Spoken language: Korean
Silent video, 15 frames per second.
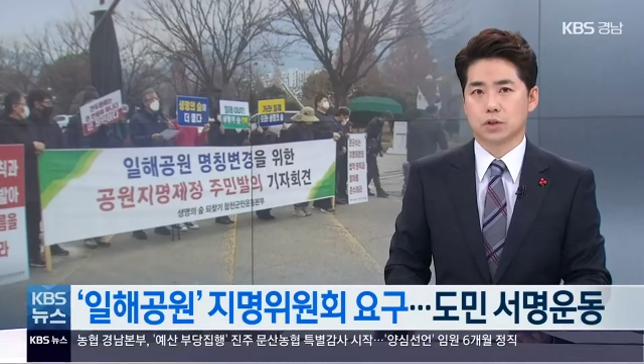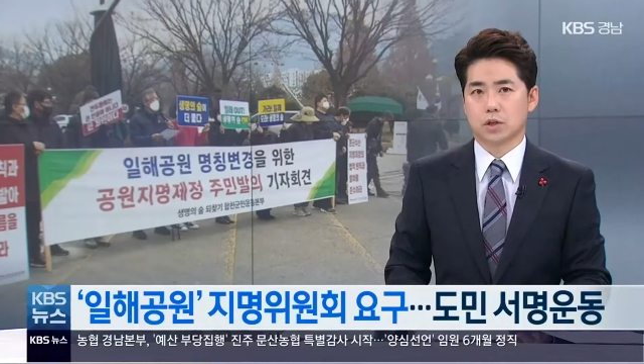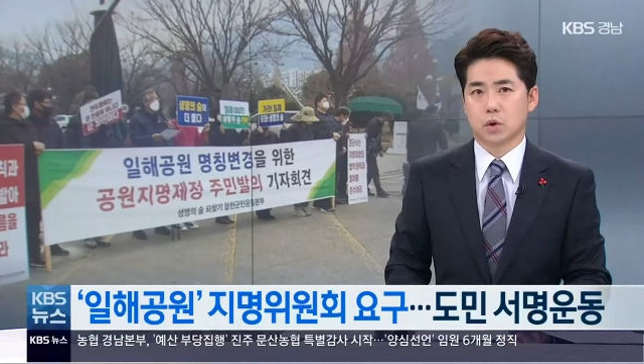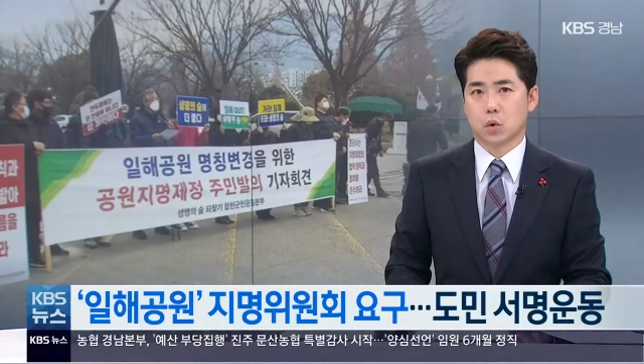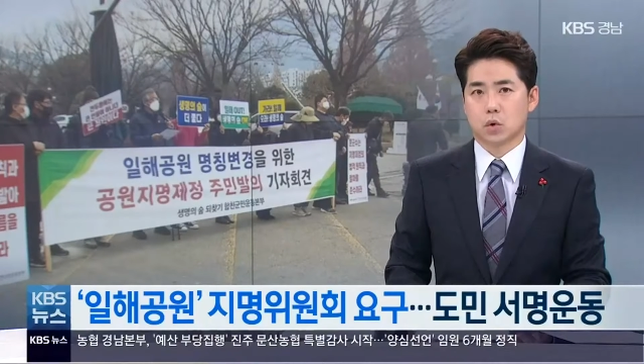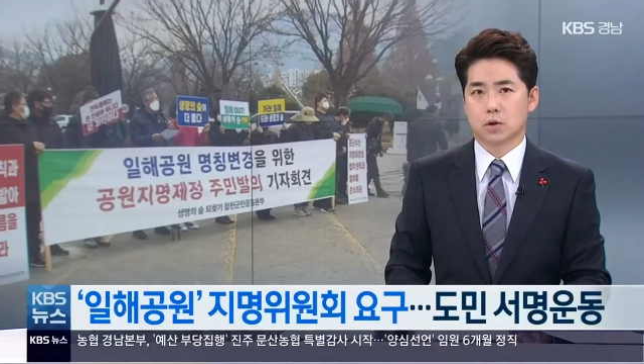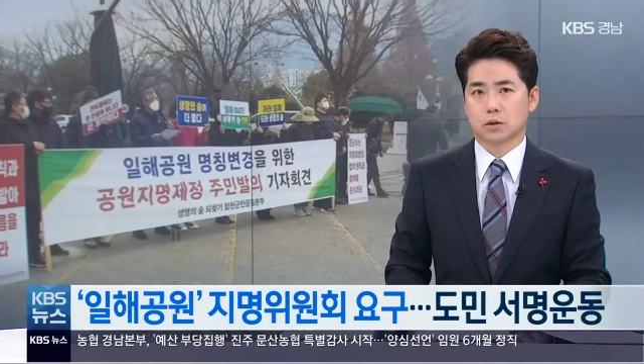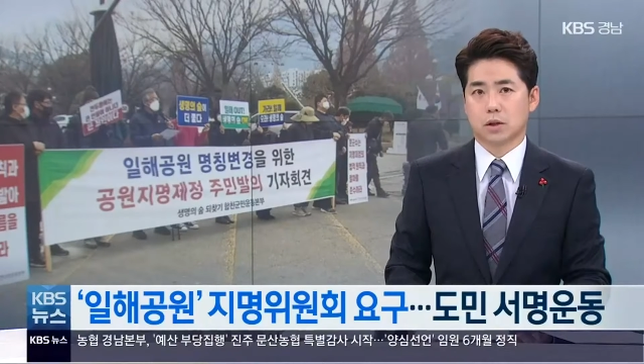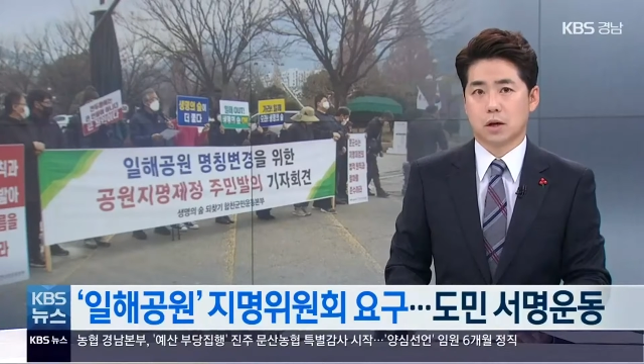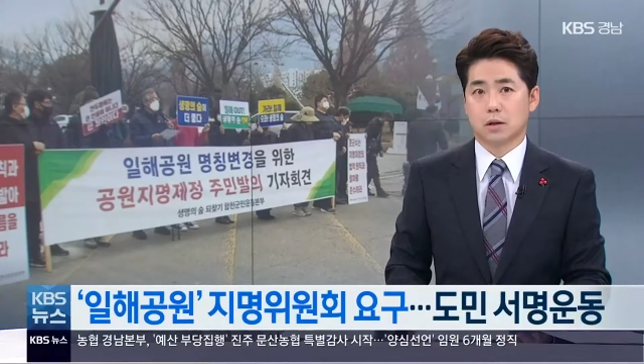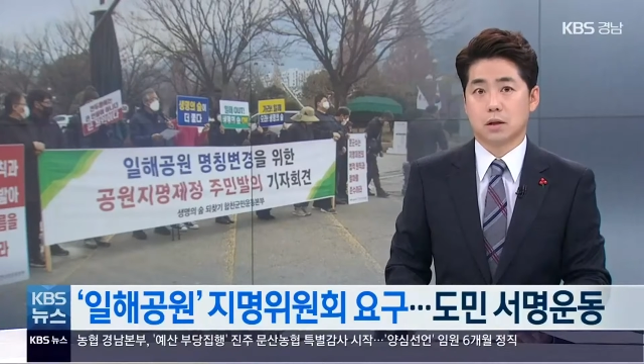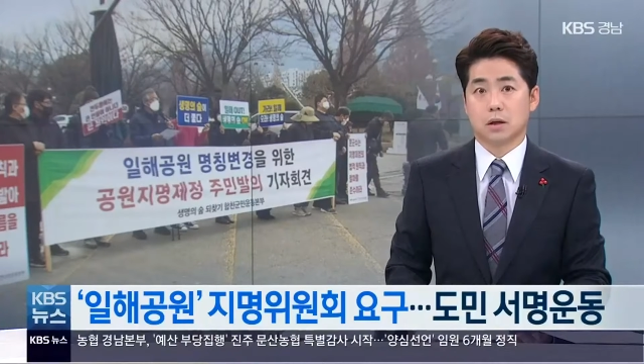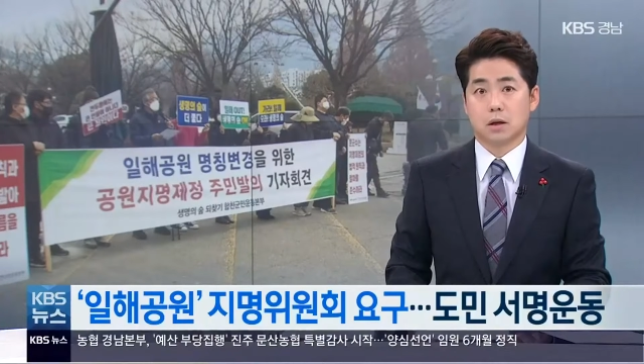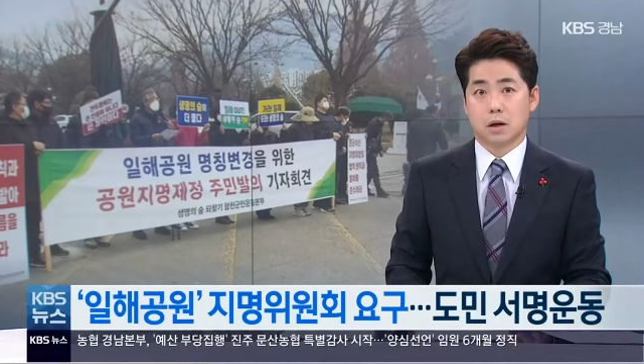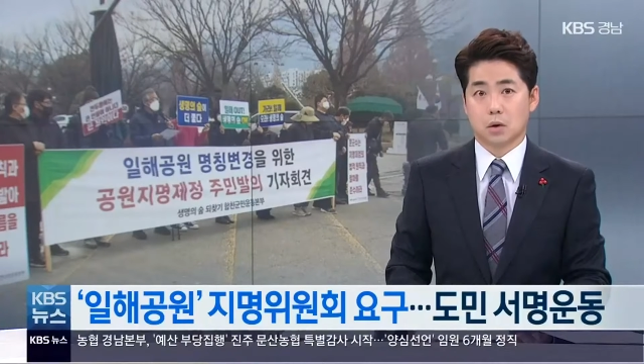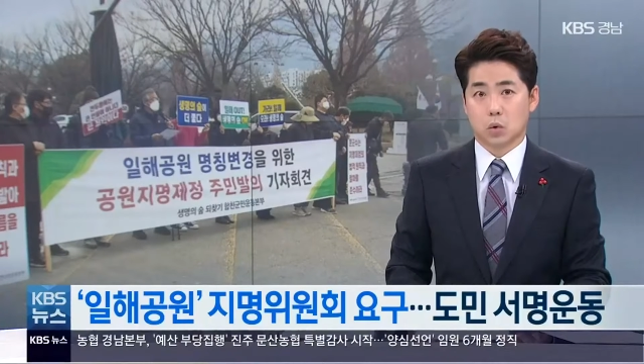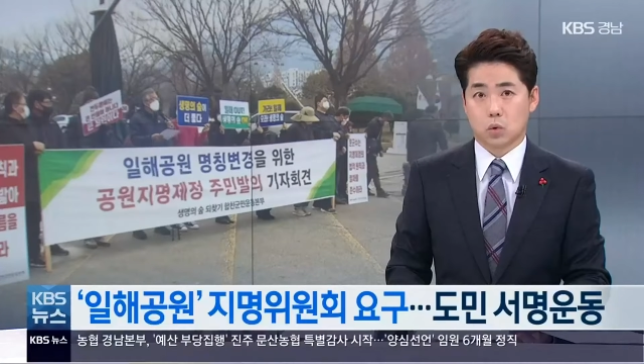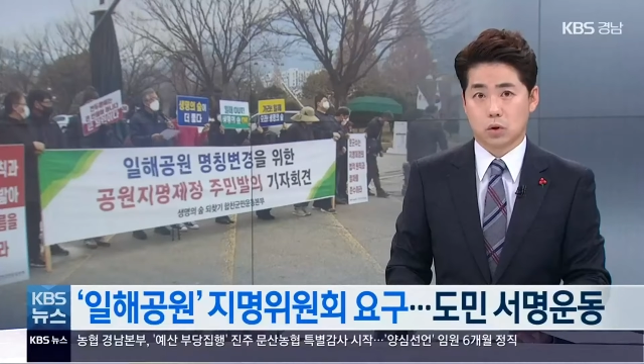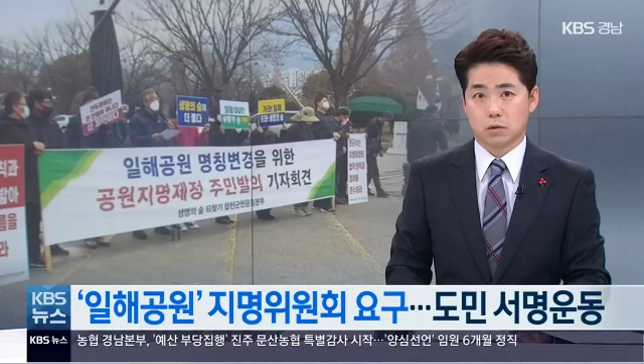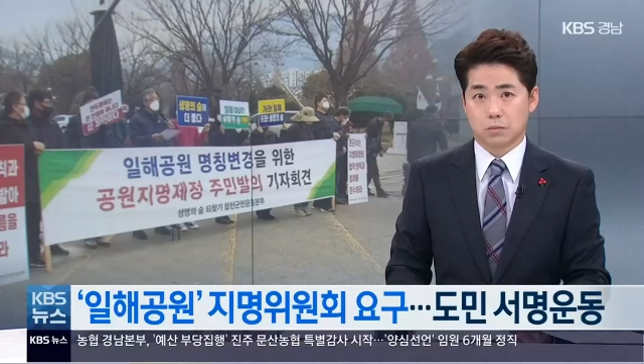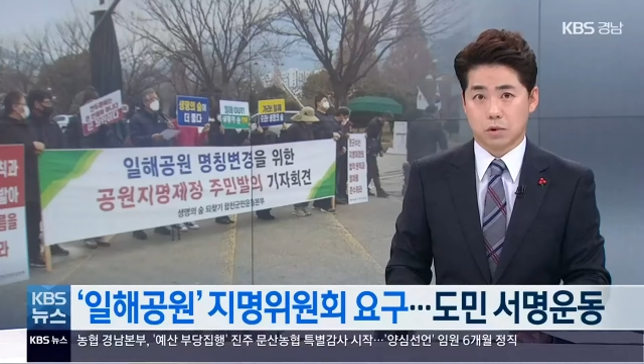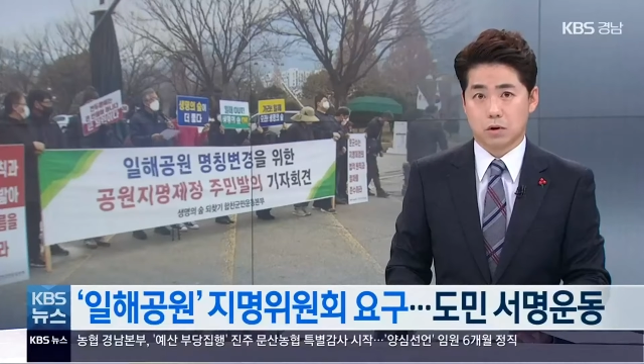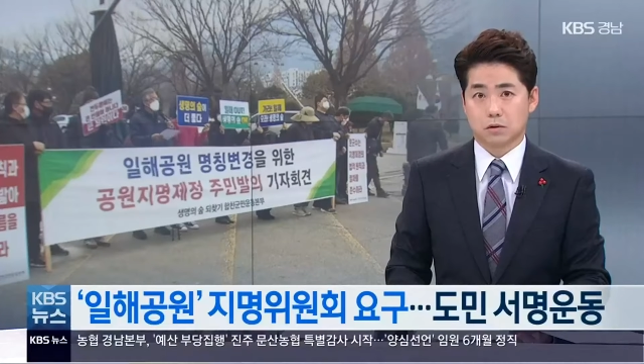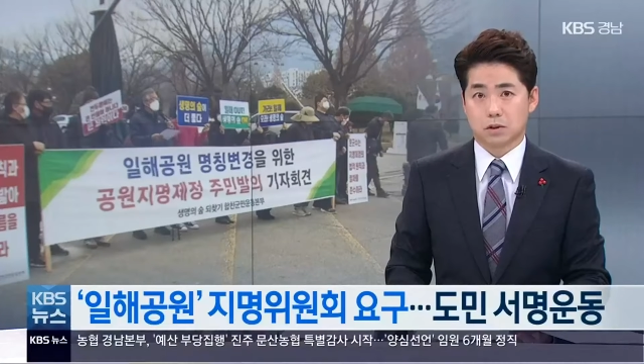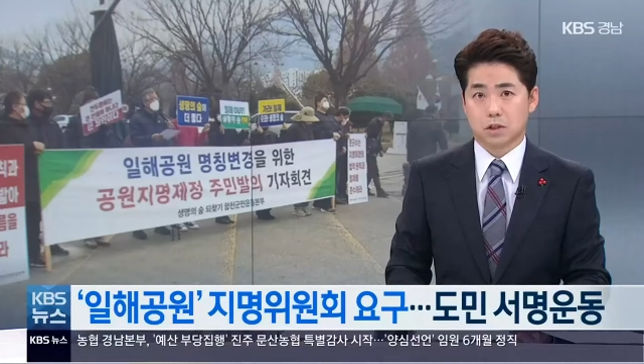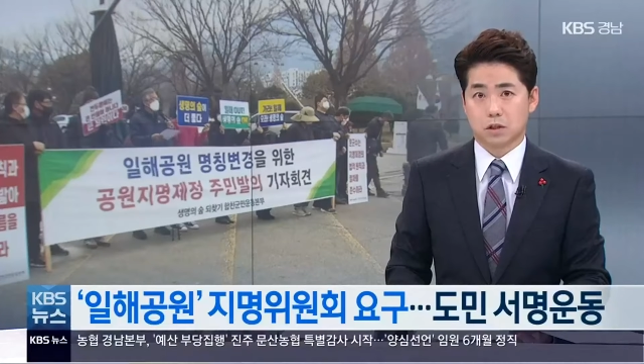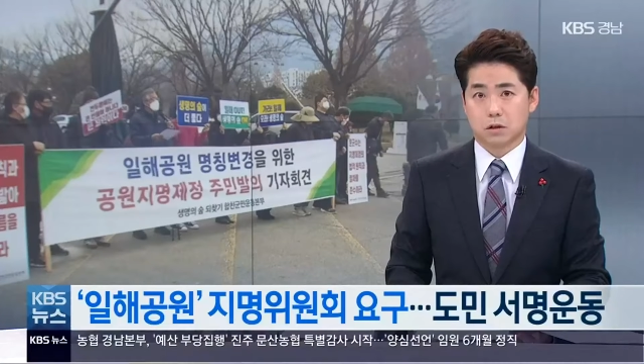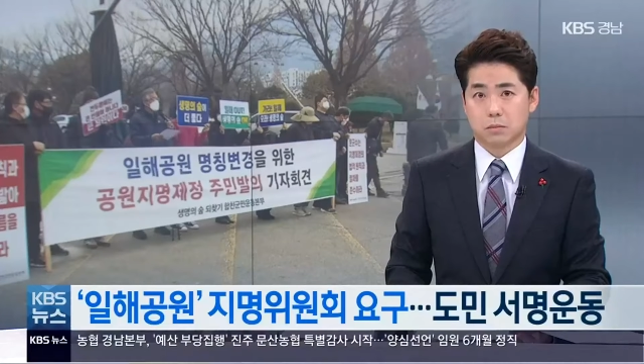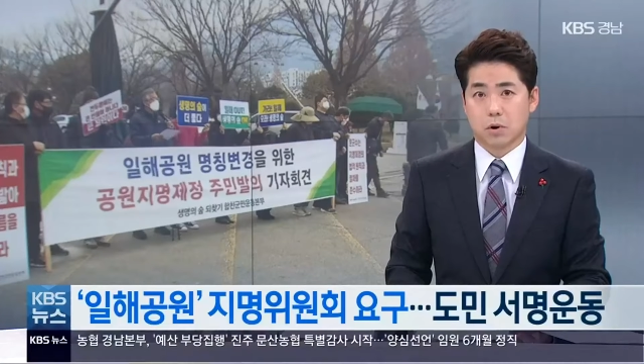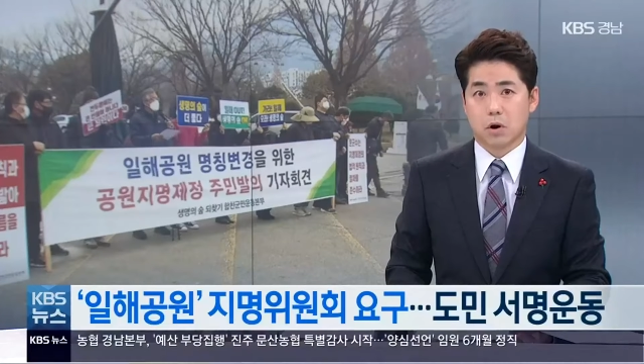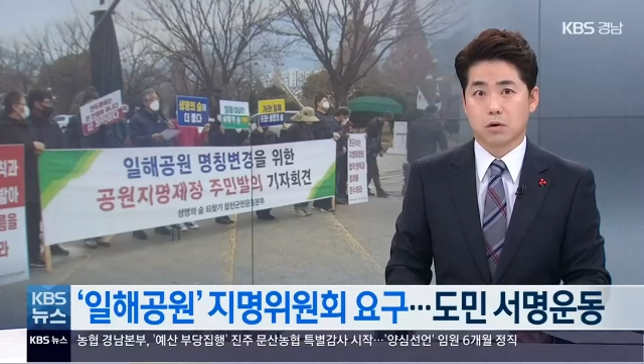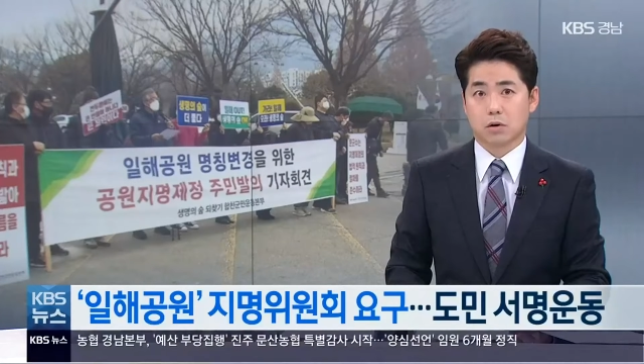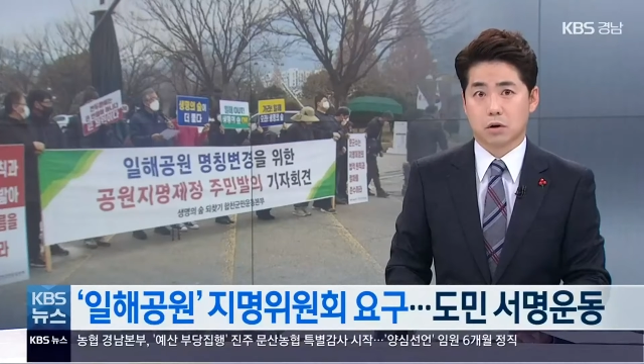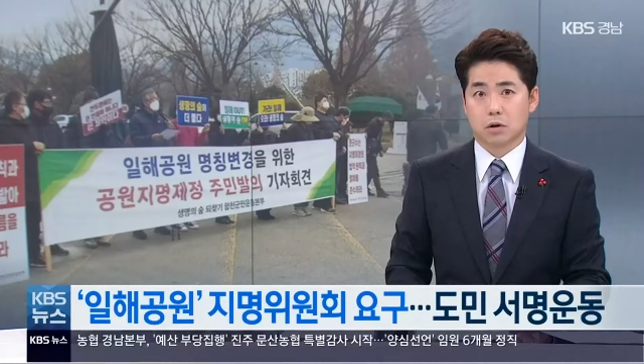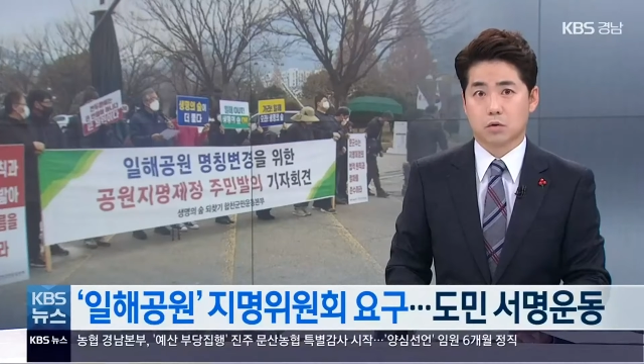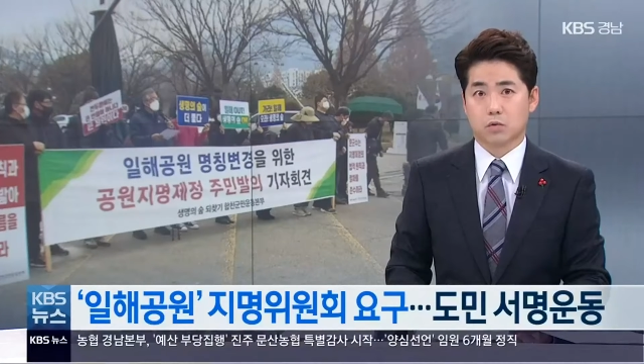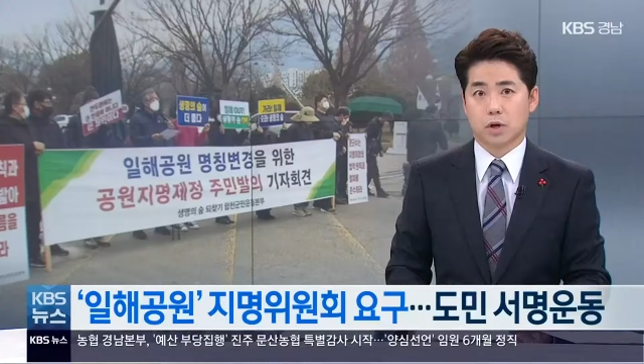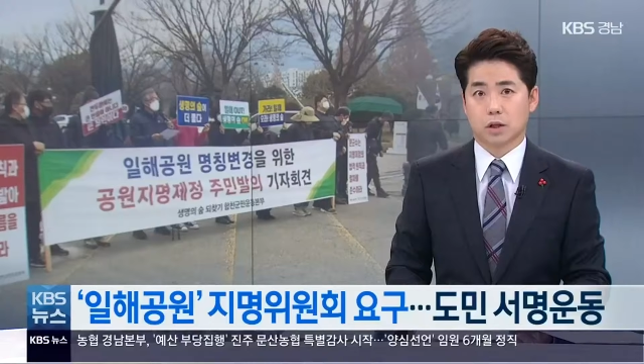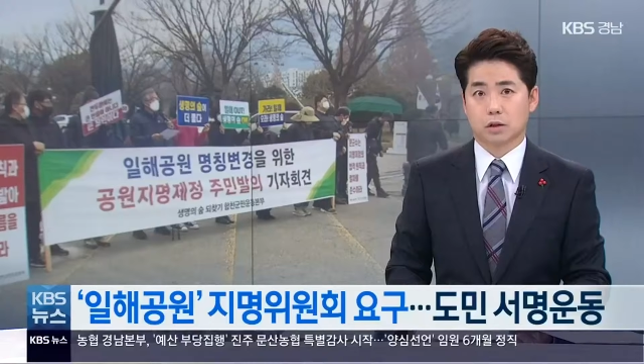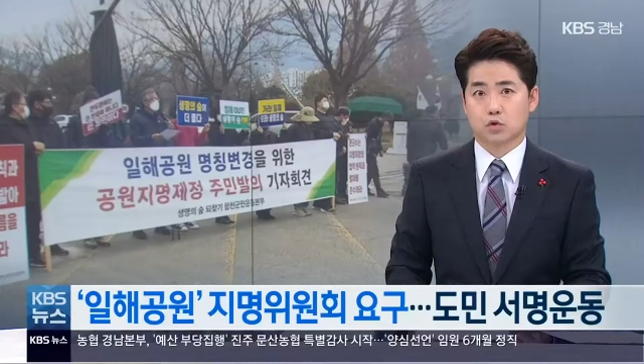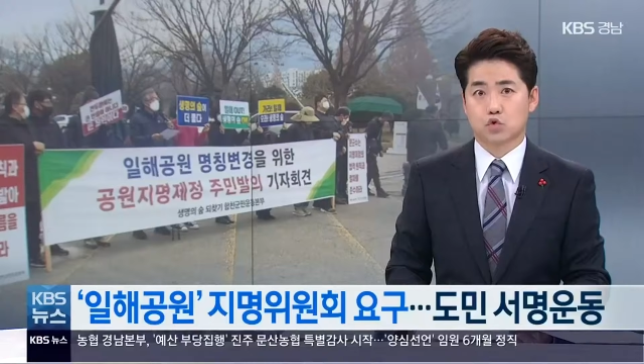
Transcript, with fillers: 씨의 호를 딴 일해공원 명칭 변경을 위한